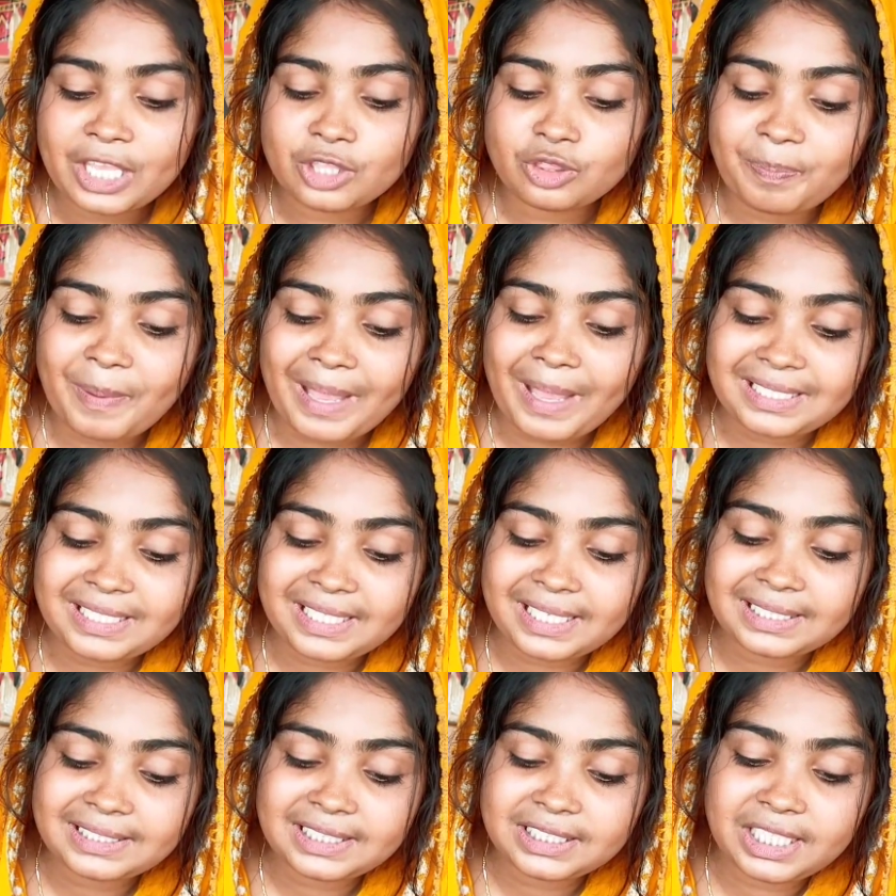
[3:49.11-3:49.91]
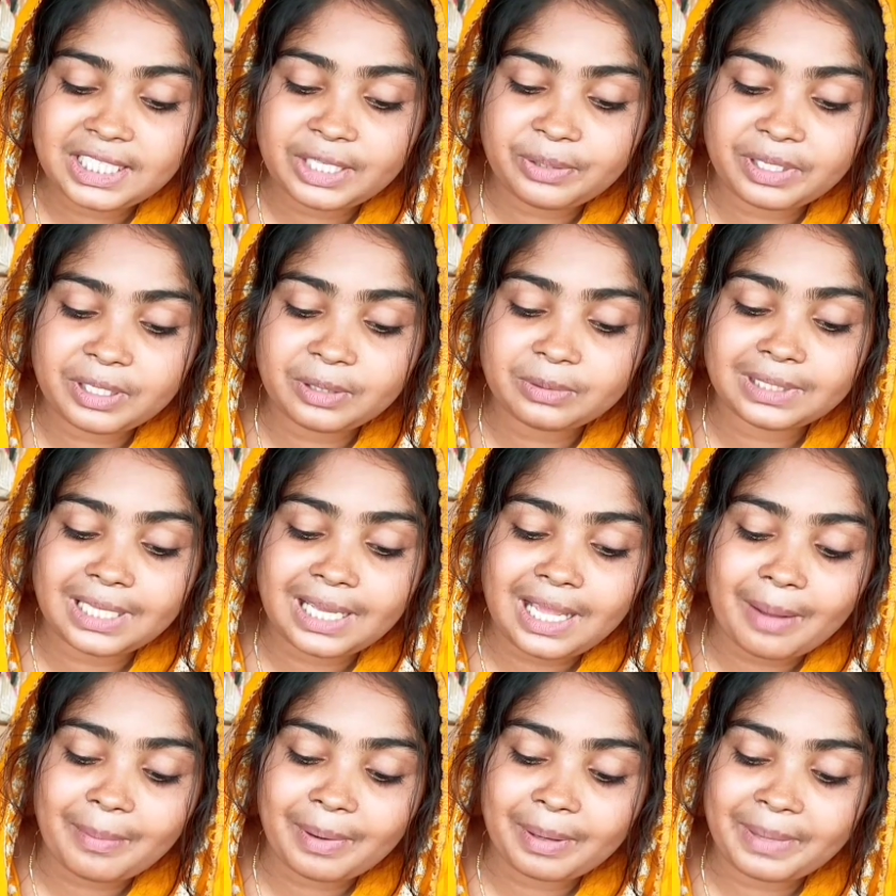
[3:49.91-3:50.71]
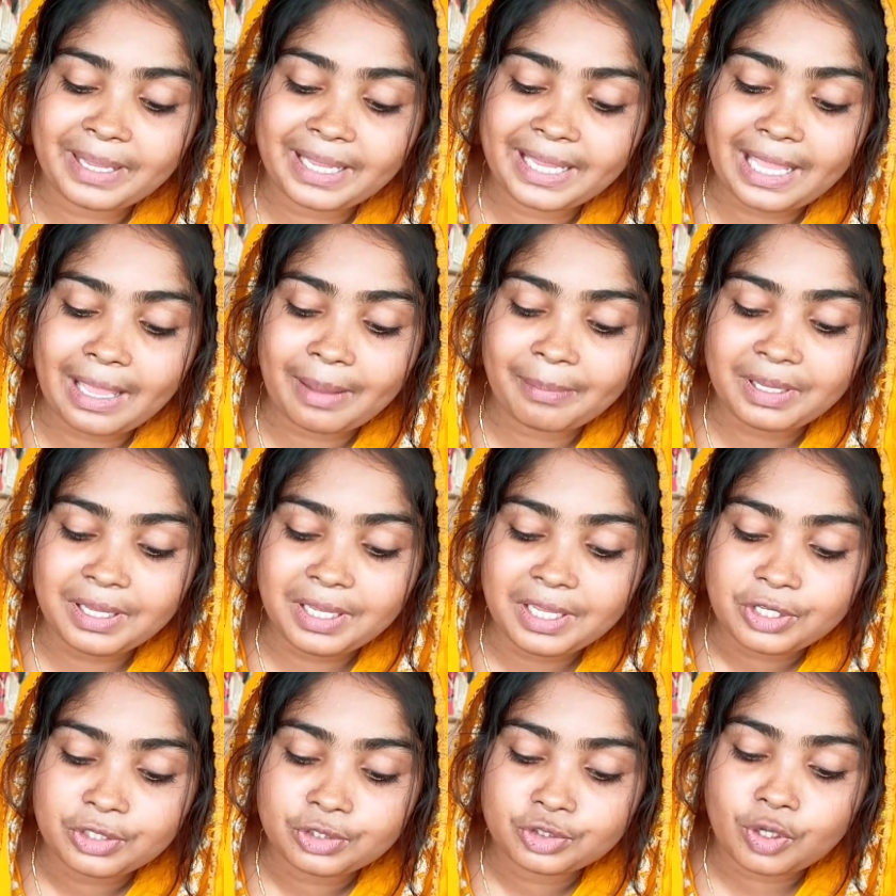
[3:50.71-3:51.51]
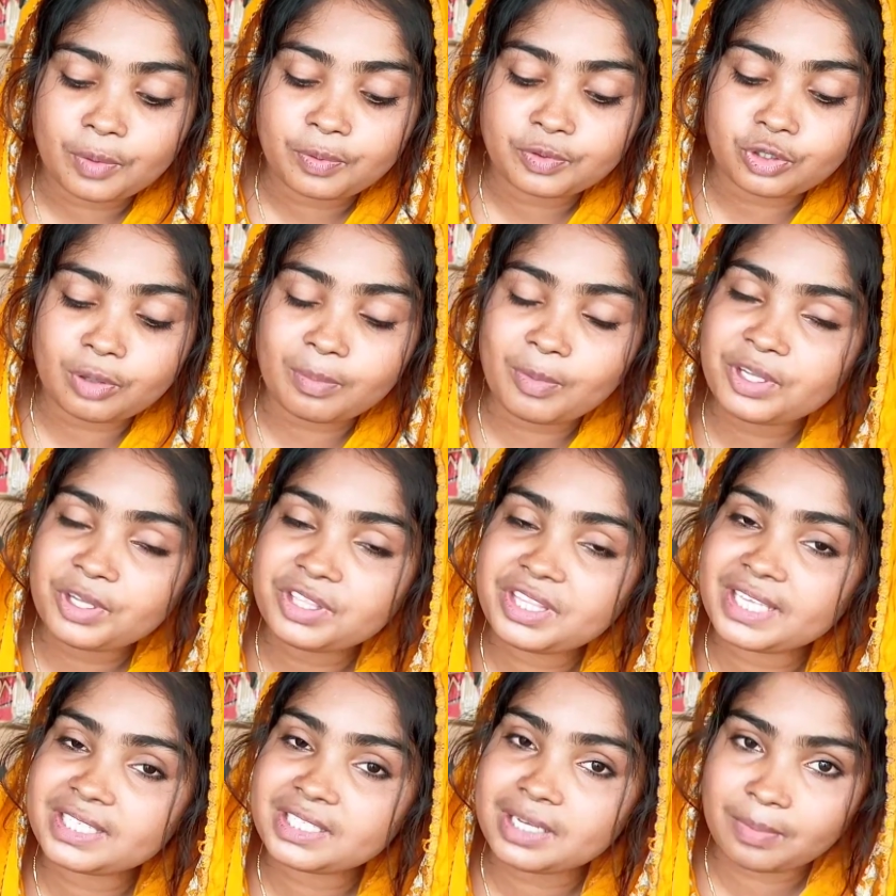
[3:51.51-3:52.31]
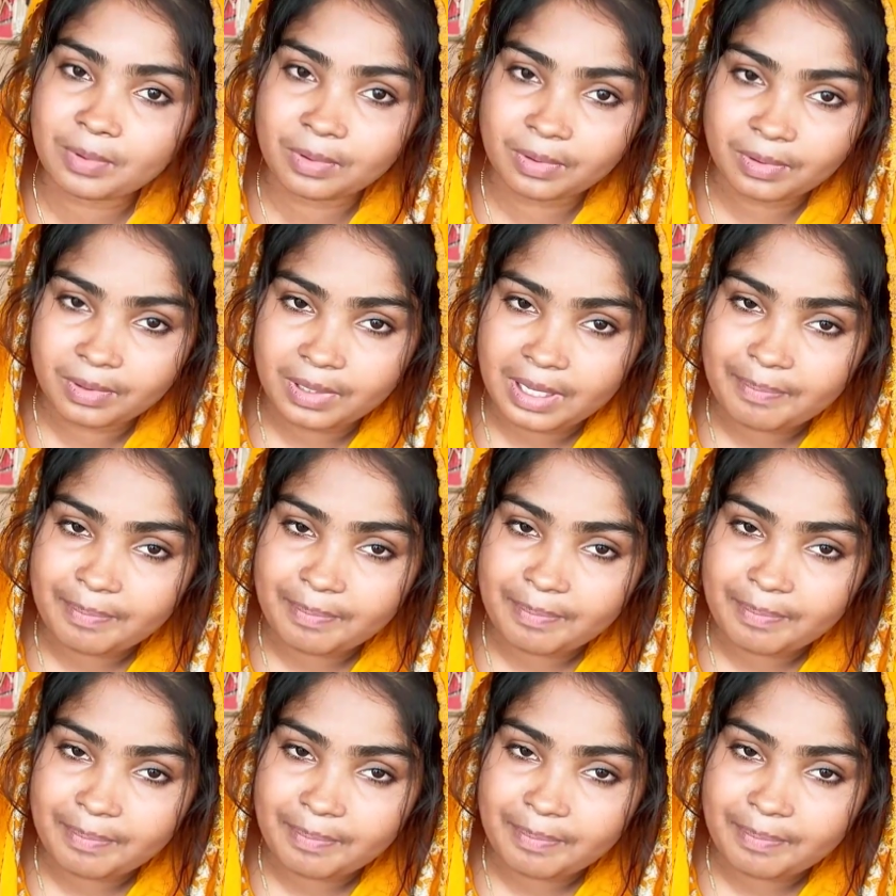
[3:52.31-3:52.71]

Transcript: কিন্তু প্র্যাকটিক্যাল যে থিওরি গুলা আমার মেয়েকে আমি সব সময় দিয়ে যাব